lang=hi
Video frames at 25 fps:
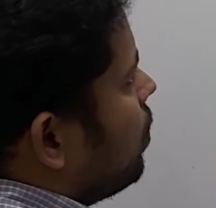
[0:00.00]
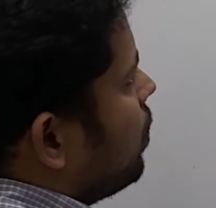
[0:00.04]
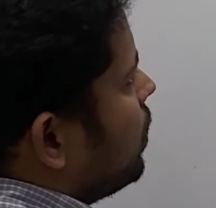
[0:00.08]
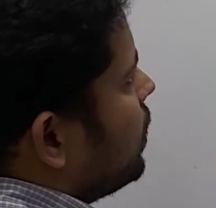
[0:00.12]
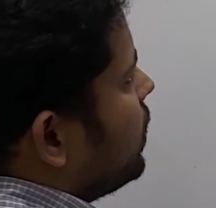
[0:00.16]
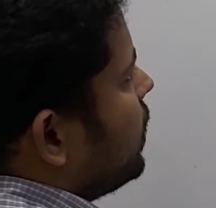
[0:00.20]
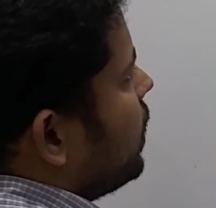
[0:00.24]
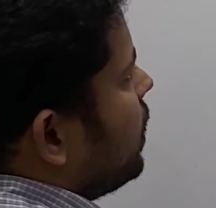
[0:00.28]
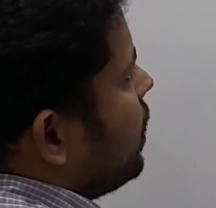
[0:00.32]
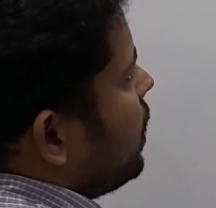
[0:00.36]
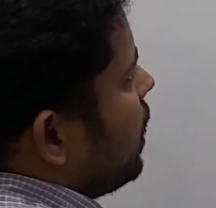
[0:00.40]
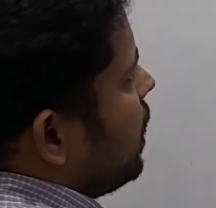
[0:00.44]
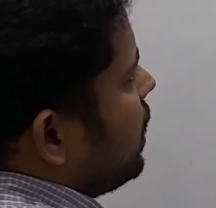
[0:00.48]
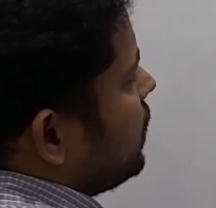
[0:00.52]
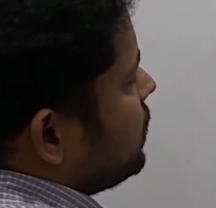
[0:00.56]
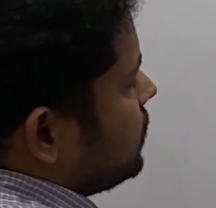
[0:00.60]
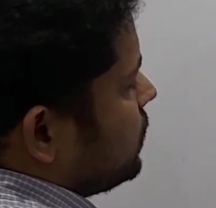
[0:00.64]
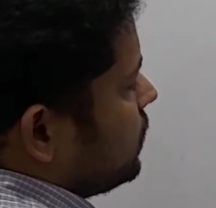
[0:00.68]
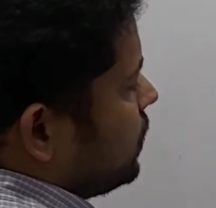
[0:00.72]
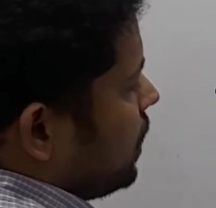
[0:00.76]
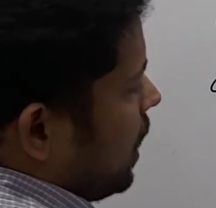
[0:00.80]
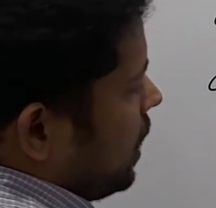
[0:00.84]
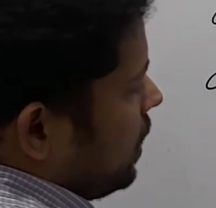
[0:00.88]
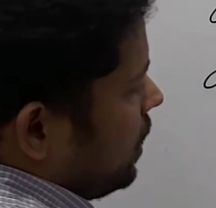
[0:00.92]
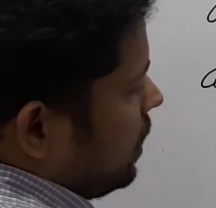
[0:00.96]
और ये
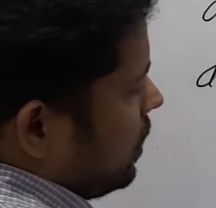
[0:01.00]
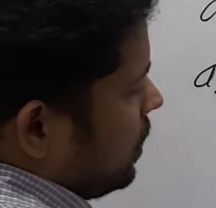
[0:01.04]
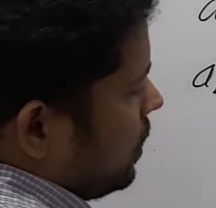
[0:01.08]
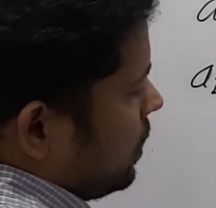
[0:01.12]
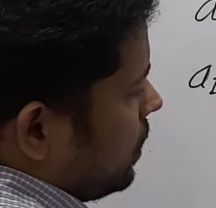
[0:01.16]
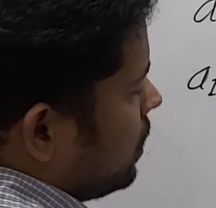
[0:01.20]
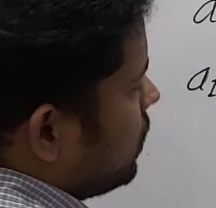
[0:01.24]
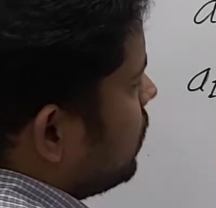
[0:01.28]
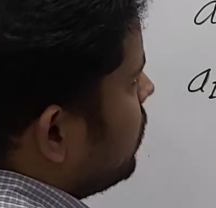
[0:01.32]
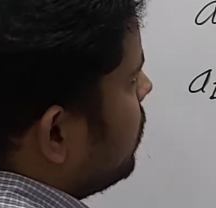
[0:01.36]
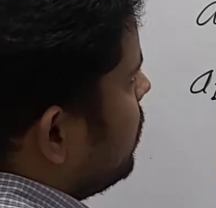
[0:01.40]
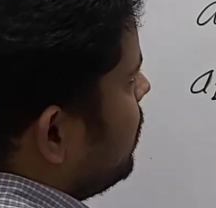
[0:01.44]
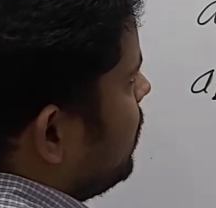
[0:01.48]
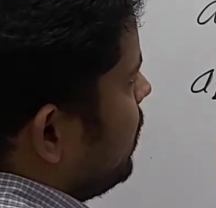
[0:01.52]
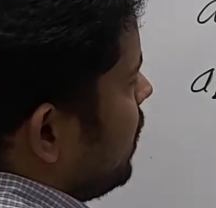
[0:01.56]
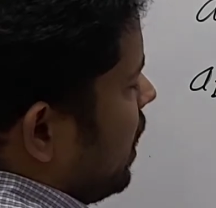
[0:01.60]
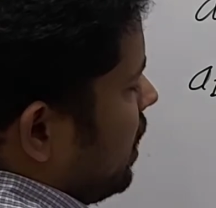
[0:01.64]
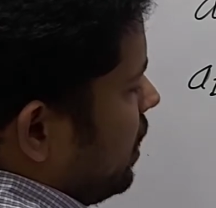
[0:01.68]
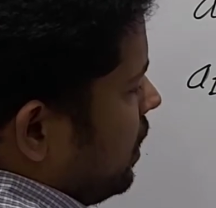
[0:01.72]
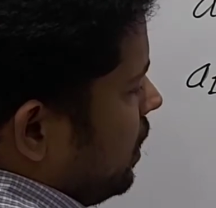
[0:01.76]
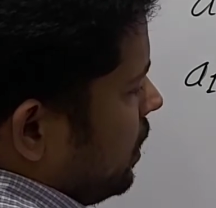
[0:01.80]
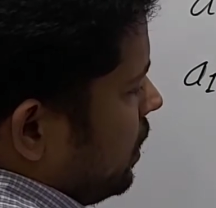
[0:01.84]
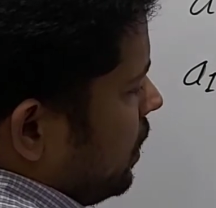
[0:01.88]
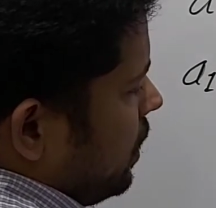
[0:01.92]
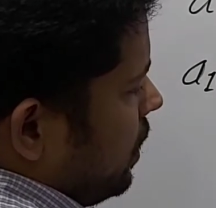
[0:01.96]
एस नाइन
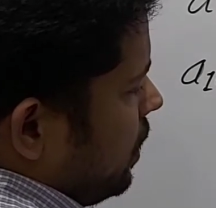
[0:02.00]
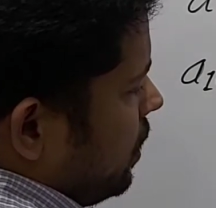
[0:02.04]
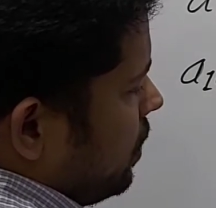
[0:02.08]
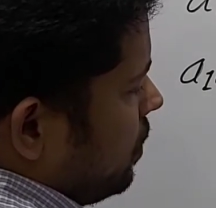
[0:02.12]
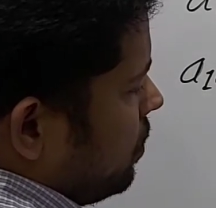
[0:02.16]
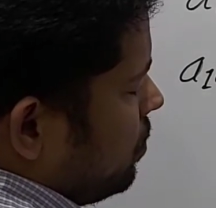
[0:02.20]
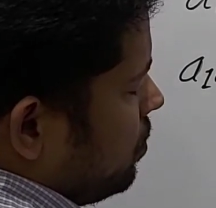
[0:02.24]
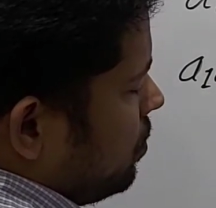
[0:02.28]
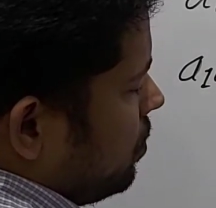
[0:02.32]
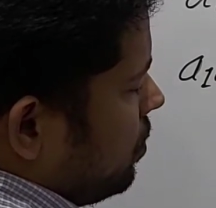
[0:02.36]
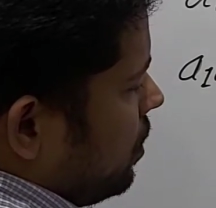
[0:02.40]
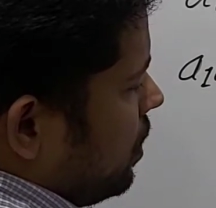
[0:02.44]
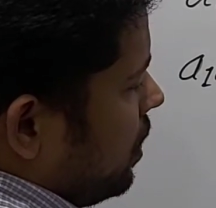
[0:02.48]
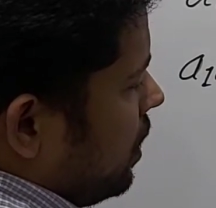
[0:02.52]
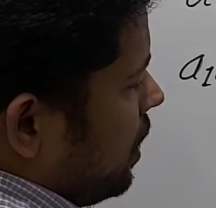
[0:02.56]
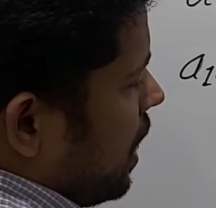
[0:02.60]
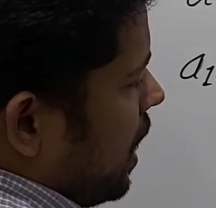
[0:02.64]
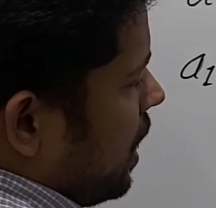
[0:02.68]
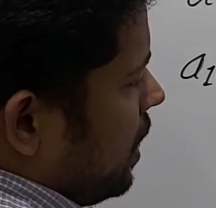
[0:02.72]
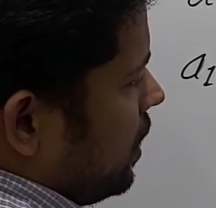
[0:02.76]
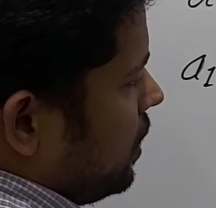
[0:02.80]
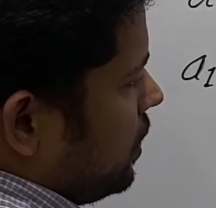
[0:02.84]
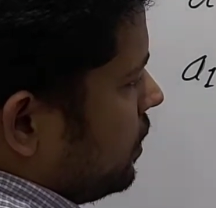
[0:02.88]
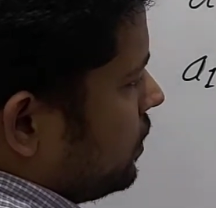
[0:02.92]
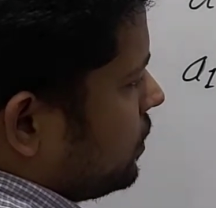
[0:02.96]
यानी कि
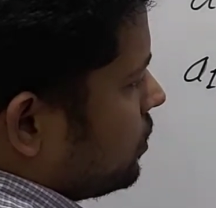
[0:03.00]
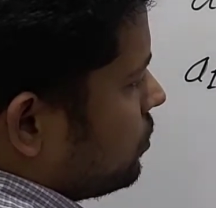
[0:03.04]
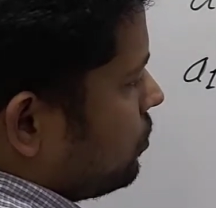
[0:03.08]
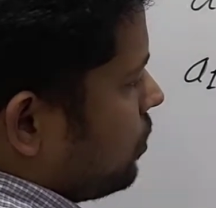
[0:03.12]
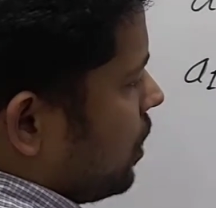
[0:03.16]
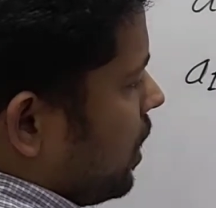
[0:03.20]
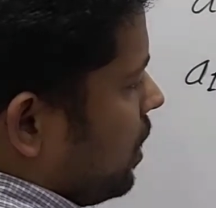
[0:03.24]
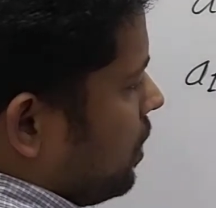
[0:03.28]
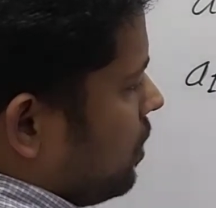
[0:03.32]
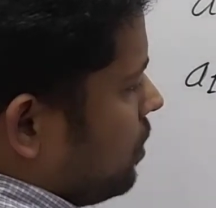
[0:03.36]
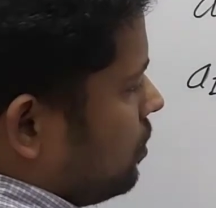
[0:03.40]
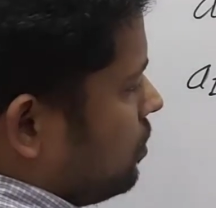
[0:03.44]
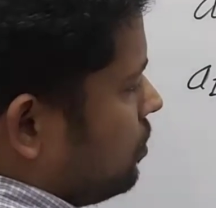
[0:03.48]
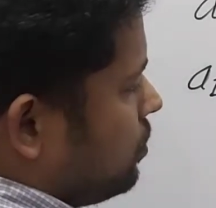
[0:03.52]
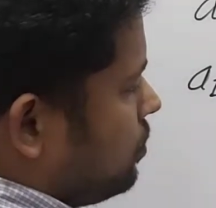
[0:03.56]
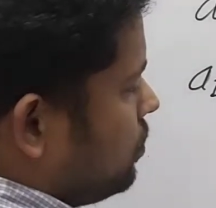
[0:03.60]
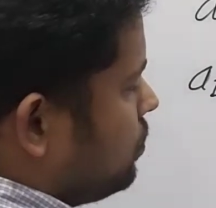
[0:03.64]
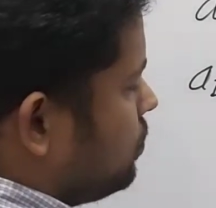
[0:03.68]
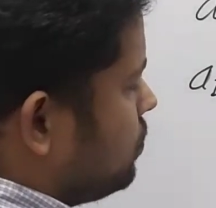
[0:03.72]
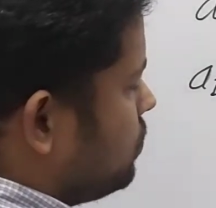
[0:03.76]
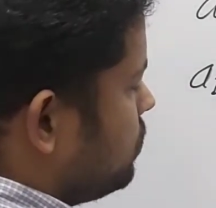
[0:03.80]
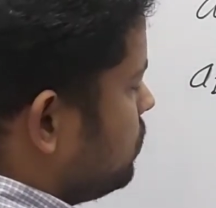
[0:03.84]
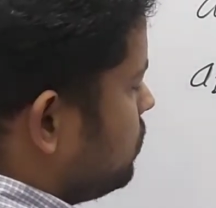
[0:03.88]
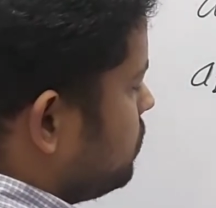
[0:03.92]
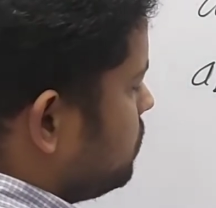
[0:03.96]
नाइन
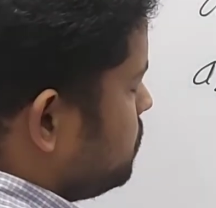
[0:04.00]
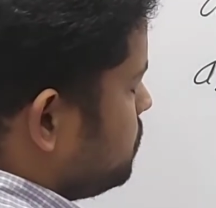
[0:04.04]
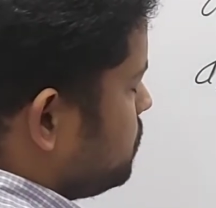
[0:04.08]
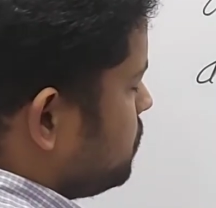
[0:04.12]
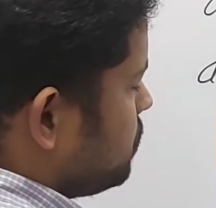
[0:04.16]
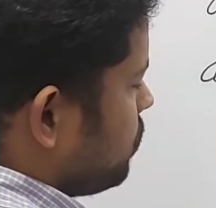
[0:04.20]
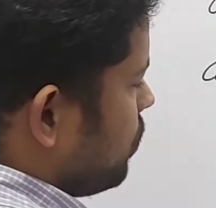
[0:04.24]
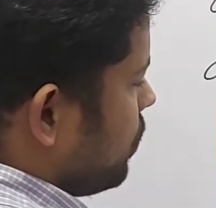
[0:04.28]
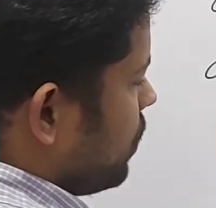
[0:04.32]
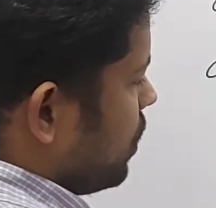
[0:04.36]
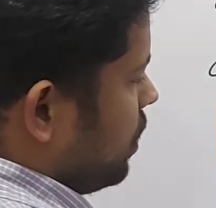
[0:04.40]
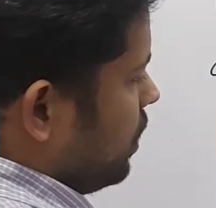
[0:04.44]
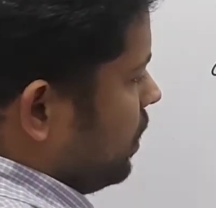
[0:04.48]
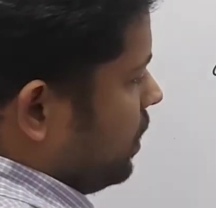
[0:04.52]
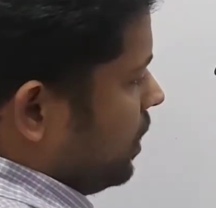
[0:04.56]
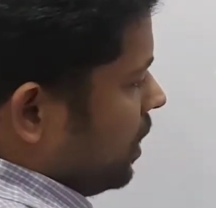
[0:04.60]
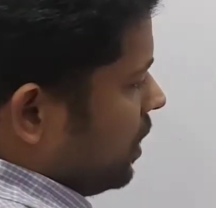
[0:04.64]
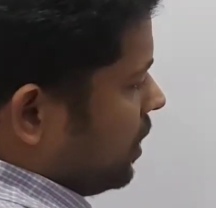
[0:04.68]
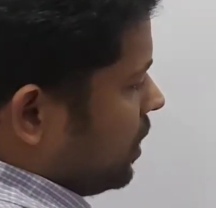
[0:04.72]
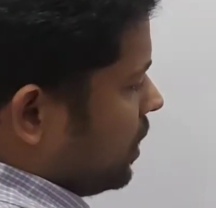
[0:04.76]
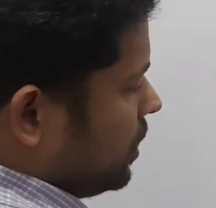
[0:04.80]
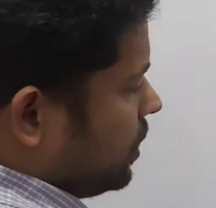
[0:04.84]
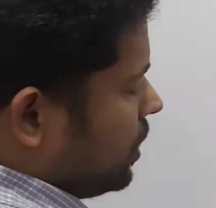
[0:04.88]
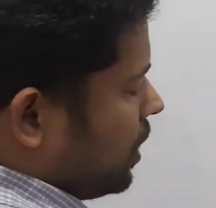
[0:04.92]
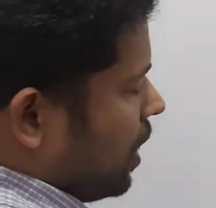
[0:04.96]
स्क्वायर
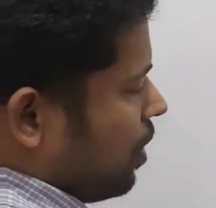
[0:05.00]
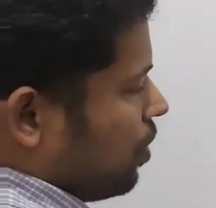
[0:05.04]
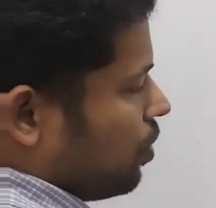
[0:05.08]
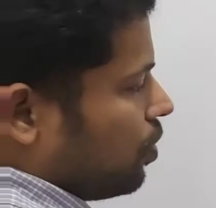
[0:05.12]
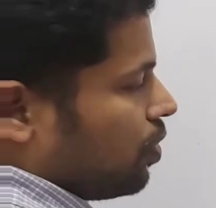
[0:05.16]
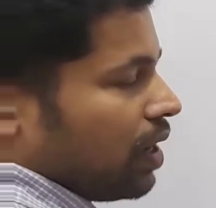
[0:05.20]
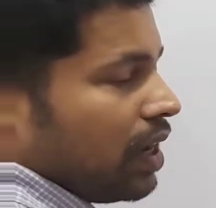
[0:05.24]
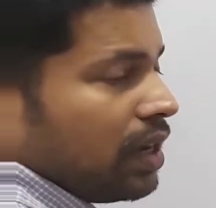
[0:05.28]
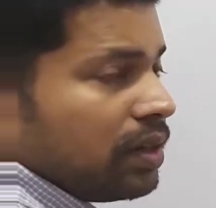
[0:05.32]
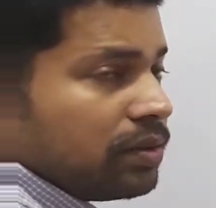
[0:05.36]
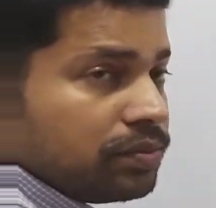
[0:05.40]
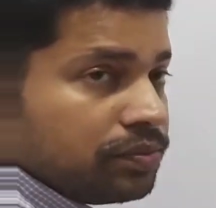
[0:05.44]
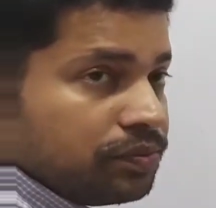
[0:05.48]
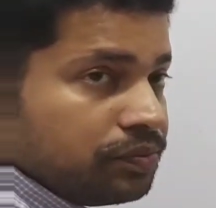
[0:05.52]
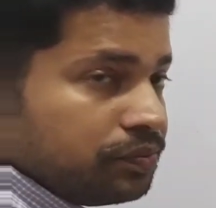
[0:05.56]
ये कितना होगा